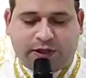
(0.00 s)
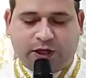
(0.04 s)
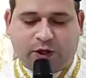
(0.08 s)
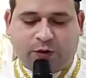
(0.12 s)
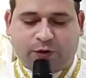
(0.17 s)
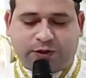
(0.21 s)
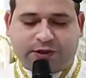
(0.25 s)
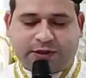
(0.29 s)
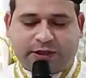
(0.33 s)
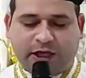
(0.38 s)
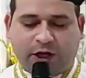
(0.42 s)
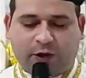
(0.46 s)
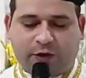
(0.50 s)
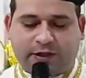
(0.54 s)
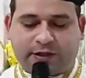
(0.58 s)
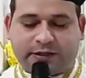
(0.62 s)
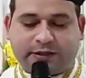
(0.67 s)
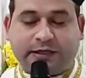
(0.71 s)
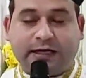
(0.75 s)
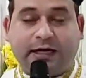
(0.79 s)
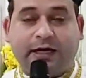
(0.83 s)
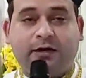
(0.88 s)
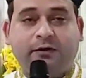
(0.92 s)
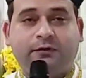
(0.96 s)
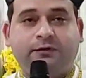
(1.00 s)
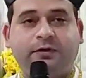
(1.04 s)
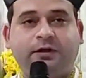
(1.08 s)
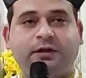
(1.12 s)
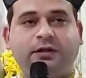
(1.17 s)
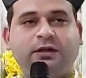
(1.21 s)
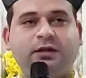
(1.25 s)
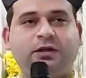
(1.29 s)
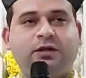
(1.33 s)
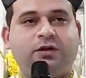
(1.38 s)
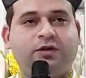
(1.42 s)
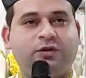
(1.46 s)
porque o céu
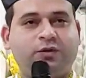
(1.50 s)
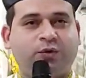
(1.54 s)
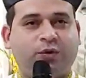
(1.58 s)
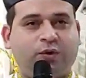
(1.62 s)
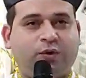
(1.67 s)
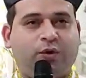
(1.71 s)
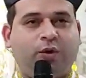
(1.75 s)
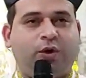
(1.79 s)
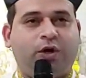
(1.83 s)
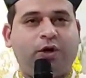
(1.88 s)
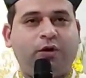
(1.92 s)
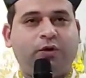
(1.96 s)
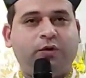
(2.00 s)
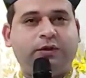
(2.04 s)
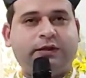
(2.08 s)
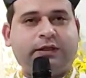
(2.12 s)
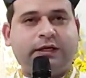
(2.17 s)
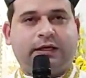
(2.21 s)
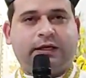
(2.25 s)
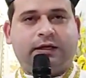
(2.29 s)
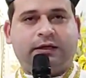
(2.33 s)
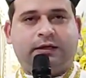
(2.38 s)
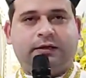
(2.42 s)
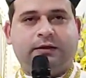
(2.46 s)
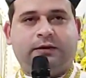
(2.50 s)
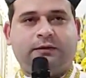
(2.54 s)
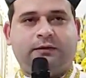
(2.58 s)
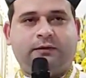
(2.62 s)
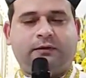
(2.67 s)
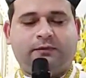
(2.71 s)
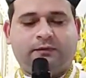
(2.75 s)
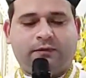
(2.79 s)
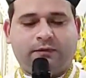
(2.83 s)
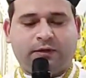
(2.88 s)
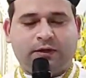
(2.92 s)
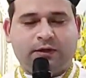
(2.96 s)
estava no colo dela,
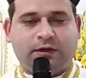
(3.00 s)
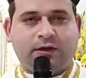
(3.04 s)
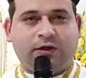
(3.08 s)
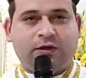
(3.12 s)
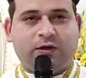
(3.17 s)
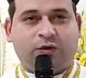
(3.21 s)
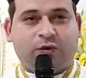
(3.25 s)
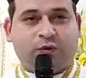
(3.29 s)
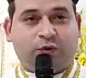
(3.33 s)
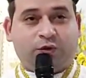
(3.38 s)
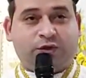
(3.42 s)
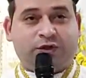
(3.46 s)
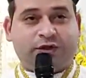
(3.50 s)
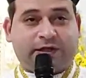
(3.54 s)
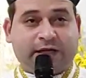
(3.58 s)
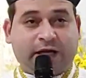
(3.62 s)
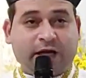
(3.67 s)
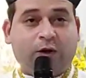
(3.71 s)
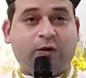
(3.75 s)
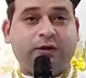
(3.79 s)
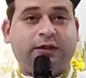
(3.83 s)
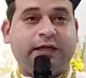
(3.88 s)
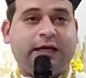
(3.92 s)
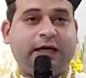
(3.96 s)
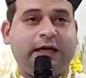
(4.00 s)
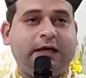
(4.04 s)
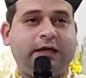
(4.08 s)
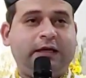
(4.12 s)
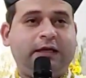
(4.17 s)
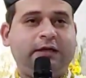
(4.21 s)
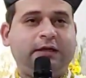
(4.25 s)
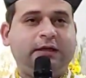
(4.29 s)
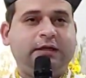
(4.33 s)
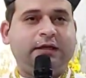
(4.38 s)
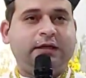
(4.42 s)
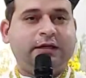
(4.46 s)
o céu
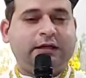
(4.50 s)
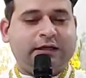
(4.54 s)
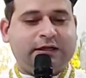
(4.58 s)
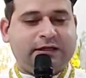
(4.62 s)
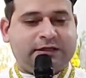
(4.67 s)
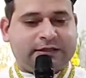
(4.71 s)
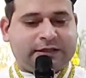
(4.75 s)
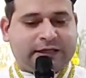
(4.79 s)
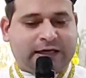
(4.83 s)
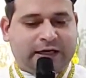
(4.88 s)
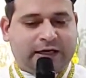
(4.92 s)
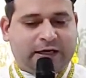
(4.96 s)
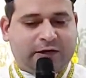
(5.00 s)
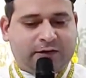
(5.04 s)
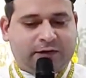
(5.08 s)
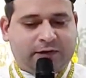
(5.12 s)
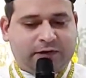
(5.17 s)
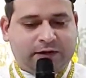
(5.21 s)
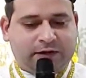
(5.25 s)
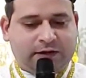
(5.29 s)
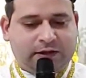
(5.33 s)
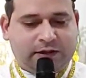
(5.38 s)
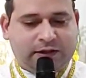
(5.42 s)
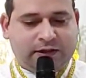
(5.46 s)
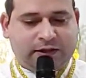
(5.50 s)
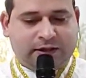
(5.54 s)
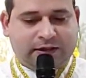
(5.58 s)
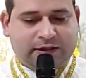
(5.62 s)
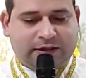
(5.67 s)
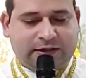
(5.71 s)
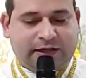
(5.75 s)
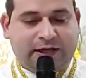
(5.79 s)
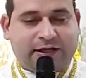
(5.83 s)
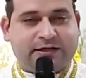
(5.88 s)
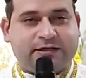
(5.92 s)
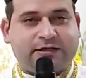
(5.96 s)
dela estava
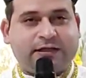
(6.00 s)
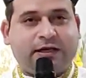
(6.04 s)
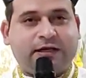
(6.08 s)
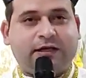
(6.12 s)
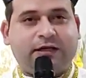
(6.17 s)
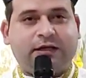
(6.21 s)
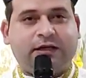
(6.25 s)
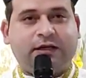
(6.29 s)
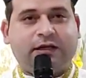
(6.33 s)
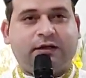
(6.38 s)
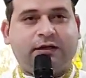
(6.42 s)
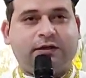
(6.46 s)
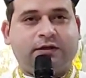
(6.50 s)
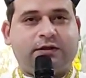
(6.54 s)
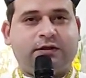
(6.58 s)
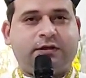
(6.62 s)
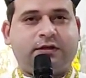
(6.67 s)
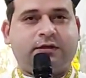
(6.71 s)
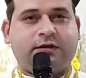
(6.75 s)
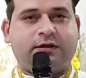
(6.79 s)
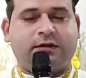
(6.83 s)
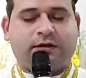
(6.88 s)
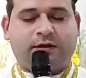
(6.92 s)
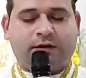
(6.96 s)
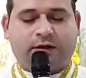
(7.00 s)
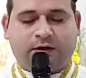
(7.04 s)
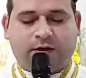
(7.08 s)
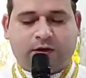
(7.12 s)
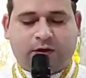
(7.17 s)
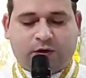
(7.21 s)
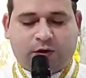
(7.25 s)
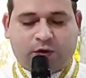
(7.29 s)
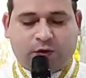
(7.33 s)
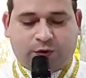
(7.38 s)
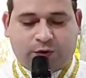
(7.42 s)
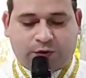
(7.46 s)
nesta criança,
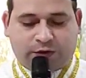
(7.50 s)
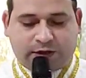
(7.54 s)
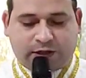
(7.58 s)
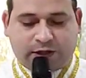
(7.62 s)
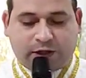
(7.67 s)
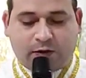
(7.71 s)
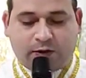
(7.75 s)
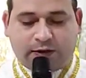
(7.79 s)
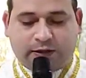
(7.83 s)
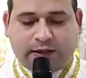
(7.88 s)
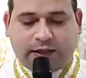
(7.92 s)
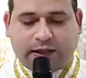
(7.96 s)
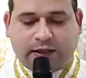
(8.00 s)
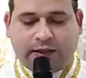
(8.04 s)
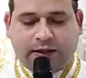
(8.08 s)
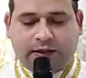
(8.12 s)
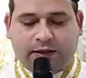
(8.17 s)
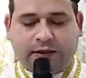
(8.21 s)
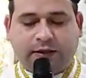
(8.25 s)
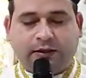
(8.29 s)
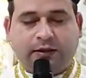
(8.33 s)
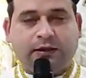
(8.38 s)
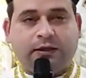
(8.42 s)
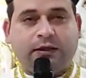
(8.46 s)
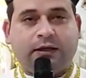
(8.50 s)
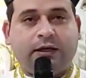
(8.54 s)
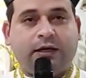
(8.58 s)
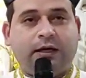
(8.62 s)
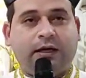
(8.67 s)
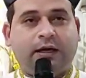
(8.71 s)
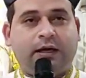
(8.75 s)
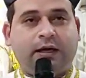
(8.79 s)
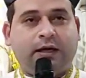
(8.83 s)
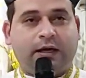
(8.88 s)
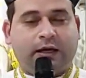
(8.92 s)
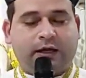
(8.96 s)
o céu dela
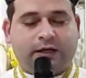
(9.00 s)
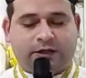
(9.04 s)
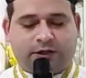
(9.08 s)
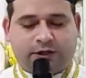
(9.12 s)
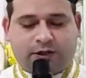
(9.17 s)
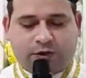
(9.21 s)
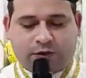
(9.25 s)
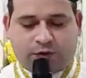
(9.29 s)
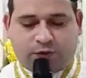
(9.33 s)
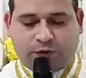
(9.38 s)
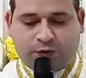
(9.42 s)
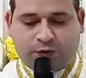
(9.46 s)
é